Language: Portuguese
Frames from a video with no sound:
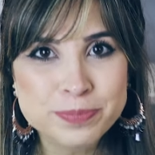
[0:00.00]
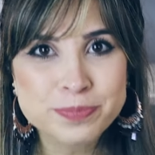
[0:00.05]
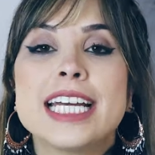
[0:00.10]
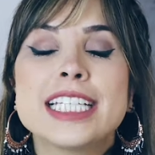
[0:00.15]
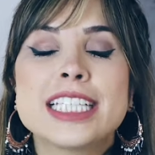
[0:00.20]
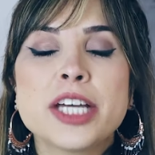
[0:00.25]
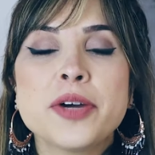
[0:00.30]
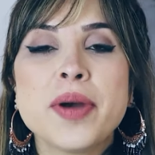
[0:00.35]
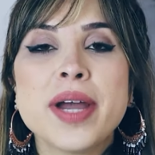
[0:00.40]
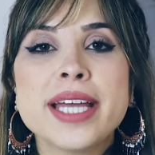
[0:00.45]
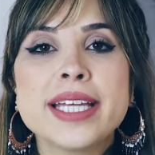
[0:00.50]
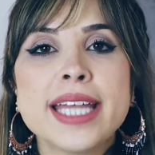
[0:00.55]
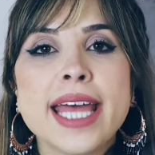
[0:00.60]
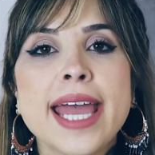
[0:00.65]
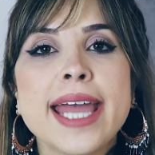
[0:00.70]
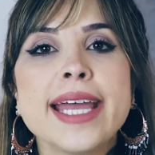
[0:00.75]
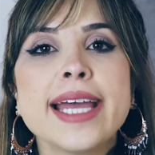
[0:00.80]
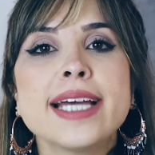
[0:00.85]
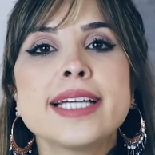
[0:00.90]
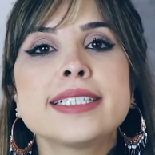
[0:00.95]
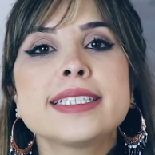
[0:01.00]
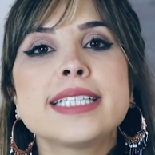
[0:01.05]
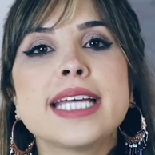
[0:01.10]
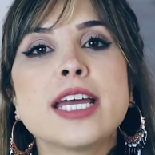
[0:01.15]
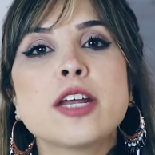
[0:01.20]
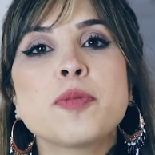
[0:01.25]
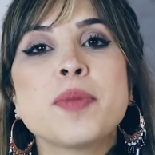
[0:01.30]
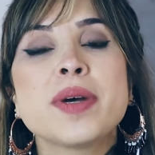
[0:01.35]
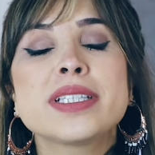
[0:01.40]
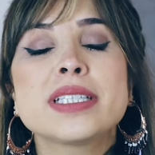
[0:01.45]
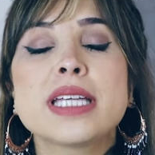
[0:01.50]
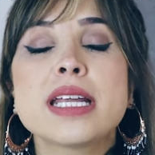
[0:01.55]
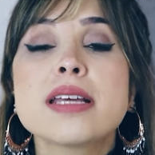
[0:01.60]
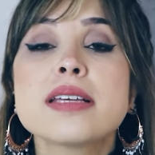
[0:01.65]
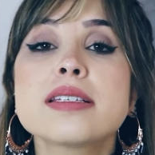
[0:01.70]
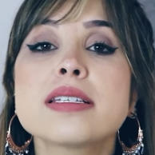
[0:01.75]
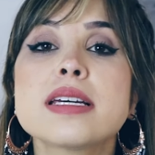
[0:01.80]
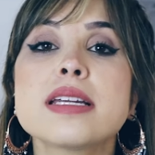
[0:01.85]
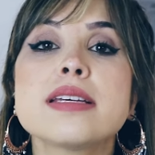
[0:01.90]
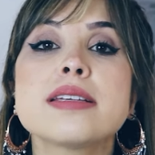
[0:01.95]
Então, a ideia é ter uma
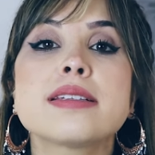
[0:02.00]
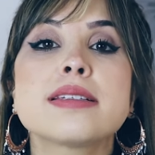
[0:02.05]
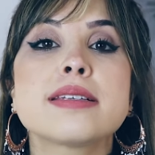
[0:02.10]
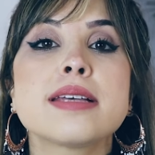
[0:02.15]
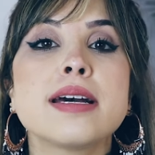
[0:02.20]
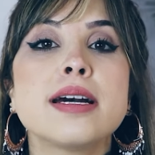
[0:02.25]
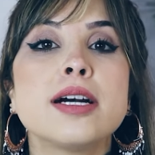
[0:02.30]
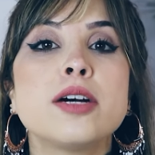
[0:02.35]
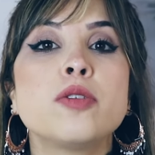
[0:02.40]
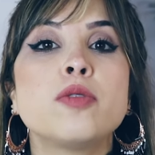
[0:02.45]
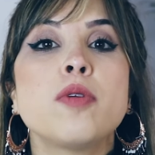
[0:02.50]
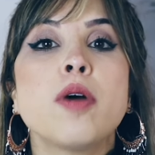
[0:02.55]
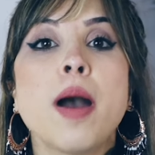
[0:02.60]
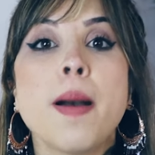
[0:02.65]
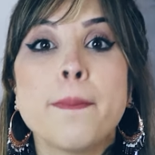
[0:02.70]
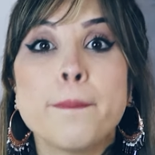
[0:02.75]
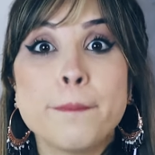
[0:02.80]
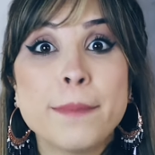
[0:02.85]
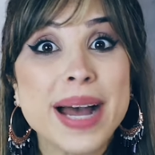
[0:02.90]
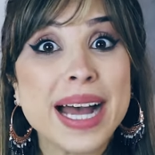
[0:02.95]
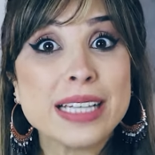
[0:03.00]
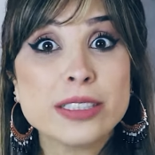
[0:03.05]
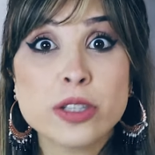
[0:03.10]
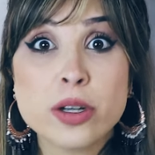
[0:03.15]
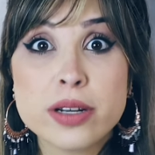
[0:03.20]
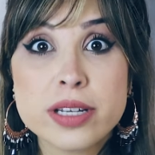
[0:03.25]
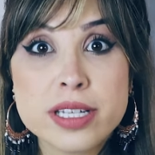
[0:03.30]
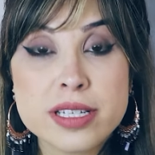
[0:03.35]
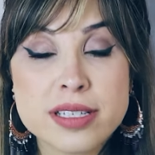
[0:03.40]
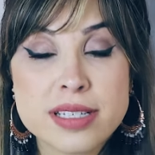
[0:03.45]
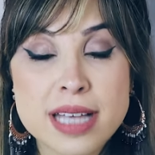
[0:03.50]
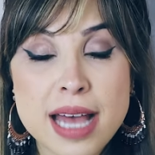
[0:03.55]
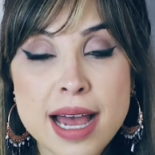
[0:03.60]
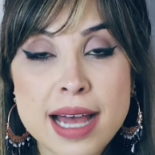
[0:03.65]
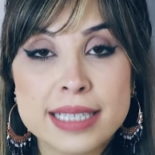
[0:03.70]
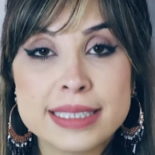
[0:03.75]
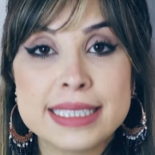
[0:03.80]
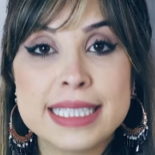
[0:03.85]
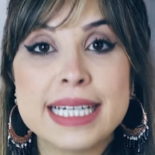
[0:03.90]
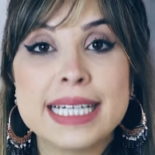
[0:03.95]
transcrição
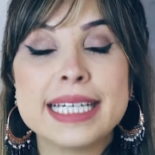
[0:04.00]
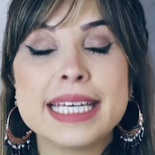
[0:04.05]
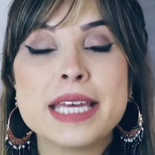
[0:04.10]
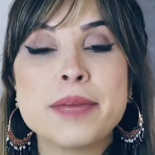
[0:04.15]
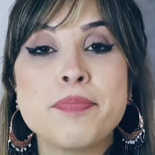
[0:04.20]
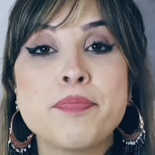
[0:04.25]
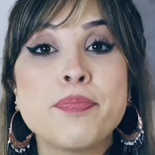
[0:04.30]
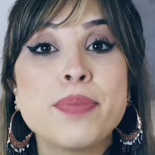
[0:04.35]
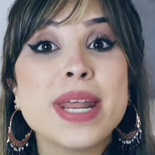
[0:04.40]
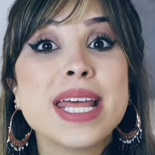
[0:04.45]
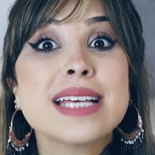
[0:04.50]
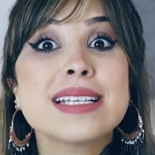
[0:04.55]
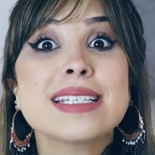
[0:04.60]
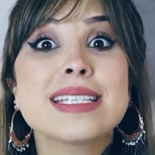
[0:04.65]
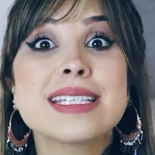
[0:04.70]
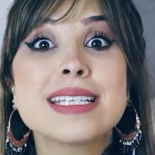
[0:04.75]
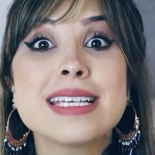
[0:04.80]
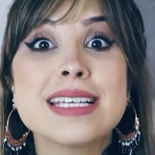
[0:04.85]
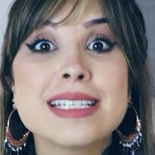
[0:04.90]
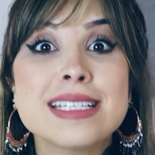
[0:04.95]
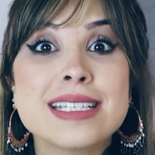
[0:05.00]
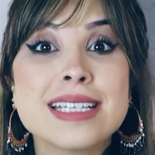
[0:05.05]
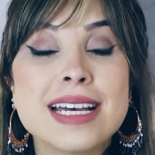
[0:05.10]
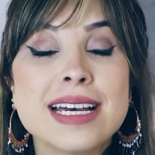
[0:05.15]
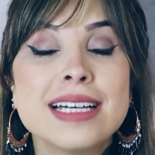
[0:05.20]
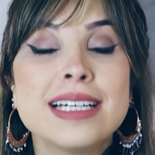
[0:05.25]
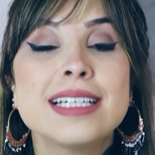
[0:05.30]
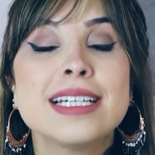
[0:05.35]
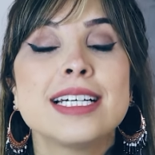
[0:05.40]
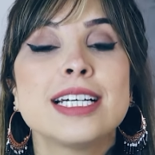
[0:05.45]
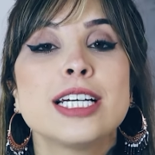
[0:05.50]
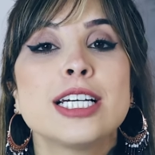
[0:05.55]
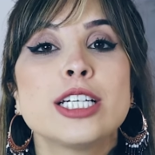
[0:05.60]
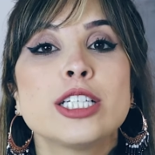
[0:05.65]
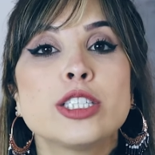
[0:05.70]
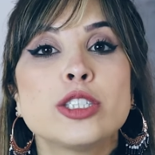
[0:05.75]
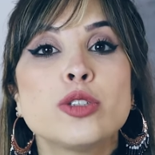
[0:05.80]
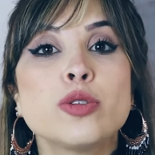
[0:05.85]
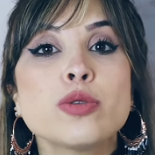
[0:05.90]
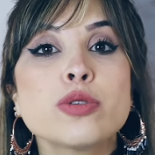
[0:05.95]
padronizada e precisa
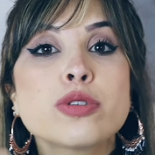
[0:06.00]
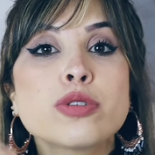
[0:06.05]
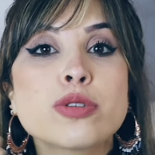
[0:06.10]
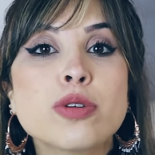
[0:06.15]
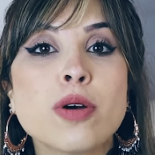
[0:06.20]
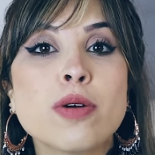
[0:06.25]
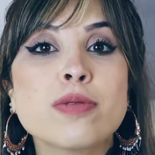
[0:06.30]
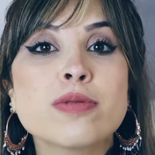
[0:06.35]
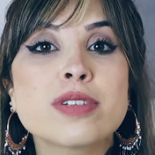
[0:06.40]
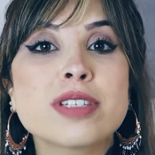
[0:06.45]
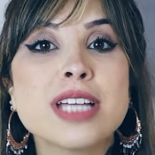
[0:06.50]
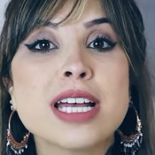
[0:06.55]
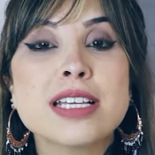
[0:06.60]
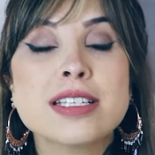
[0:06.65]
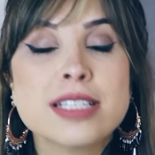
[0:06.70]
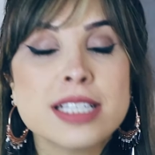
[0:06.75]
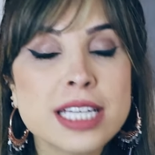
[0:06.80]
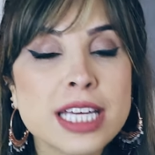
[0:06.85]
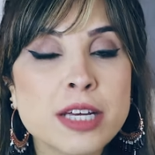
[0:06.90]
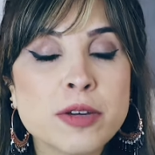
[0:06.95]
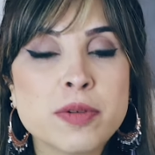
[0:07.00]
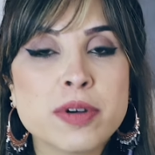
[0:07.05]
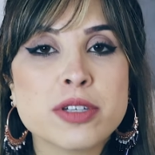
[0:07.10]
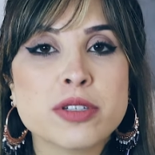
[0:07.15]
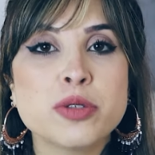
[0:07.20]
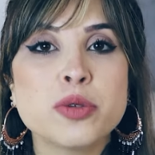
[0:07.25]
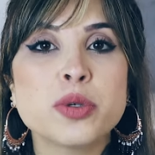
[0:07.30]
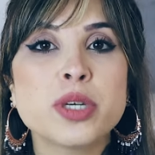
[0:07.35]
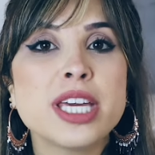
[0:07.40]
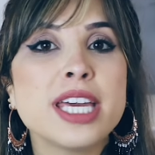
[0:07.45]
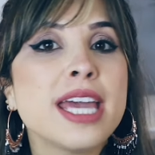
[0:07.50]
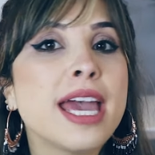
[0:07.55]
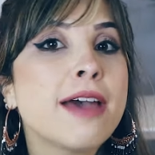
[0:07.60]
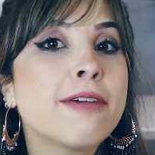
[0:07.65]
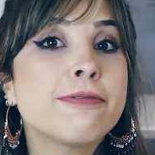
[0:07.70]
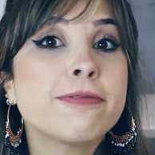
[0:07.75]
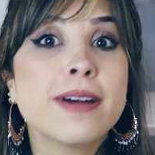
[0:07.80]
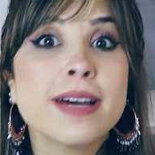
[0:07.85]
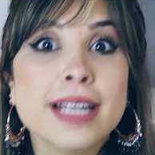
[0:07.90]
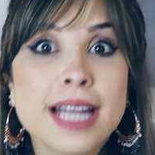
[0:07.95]
dos sons das línguas, do que
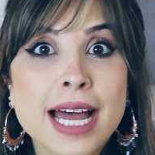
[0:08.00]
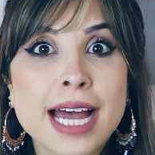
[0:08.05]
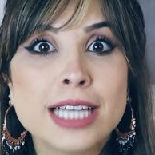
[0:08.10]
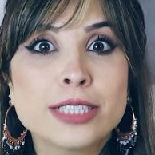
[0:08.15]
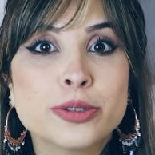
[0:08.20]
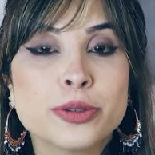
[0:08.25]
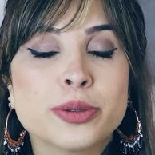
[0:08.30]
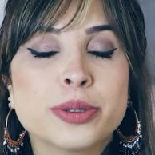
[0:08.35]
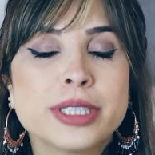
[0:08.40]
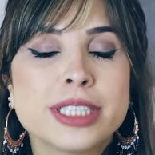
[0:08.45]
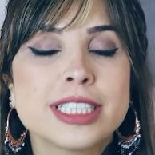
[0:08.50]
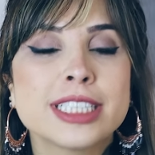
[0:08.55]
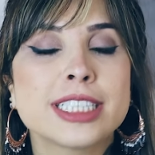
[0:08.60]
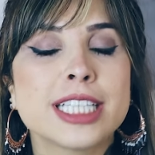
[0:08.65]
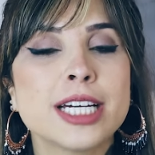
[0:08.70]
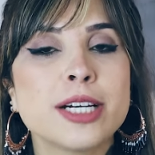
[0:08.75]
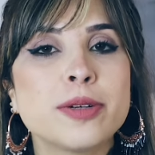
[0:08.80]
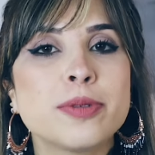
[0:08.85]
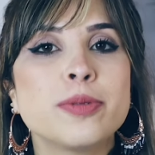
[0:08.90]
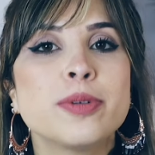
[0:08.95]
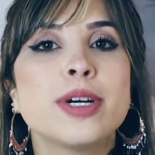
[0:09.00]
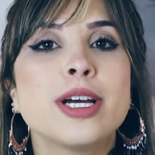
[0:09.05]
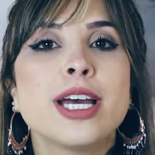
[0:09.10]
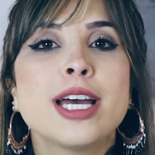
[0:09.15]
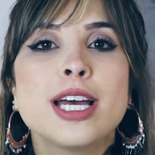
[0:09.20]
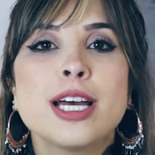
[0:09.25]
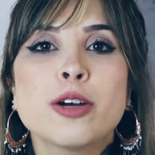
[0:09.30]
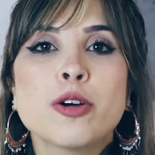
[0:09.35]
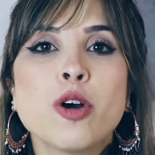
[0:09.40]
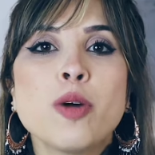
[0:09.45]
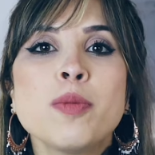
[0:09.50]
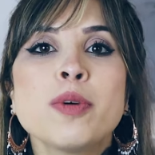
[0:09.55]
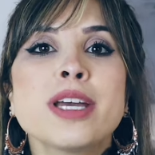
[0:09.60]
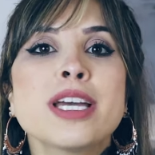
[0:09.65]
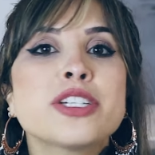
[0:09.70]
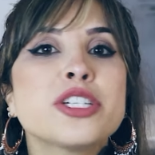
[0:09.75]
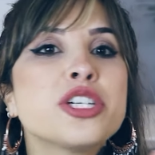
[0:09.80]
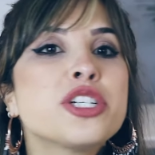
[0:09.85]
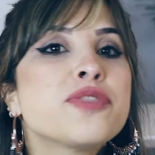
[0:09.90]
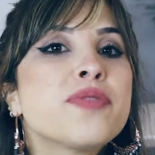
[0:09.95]
é falado. Então, como
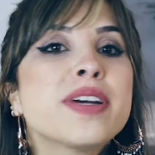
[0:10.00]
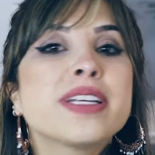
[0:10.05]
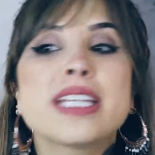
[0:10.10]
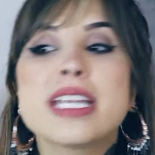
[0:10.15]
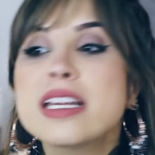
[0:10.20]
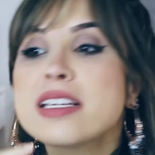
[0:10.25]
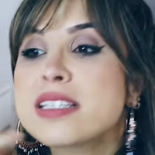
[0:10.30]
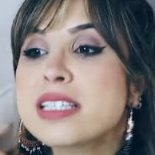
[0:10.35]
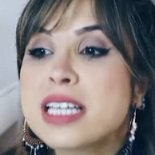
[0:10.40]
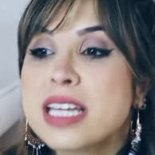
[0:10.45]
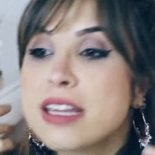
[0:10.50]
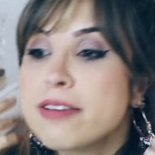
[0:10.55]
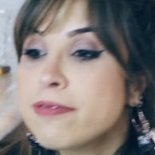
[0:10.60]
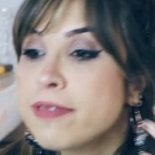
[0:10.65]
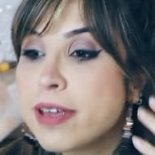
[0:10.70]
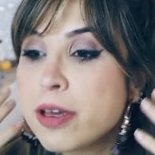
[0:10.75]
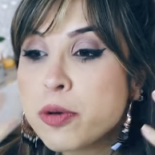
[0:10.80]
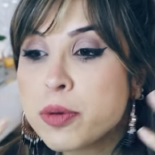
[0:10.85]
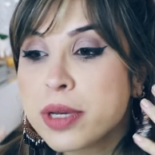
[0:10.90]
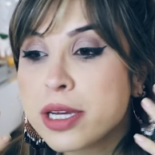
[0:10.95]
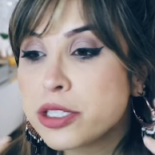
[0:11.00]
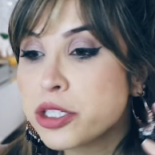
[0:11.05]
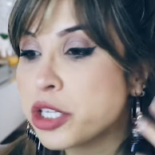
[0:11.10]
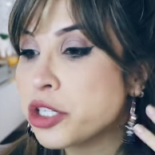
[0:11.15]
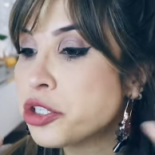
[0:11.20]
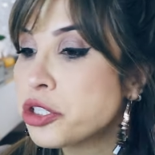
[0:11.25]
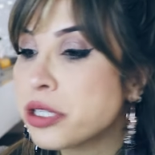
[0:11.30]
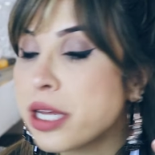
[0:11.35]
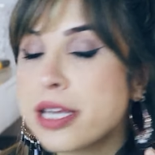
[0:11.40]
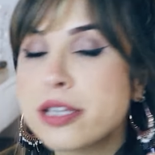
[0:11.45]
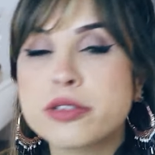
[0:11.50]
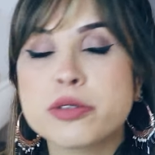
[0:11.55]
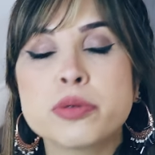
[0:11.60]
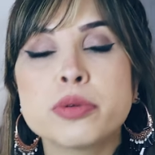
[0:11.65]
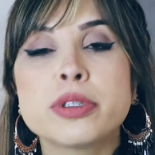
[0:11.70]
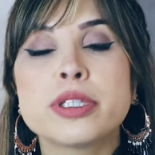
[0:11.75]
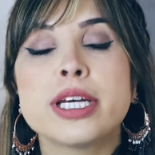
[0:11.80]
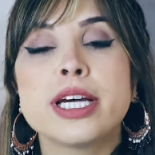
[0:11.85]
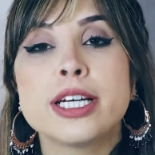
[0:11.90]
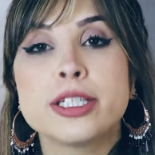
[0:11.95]
que a gente vai transcrever o que a gente está
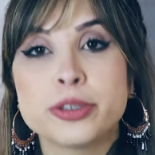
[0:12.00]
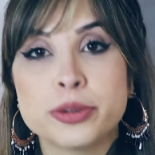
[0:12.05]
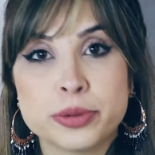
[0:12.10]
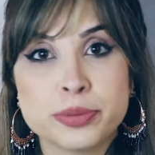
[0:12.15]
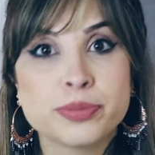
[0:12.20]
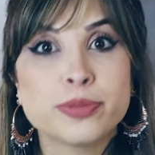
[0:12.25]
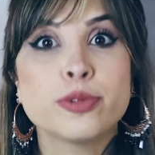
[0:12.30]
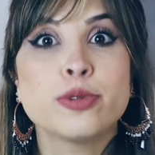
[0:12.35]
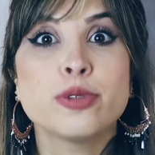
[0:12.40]
escutando?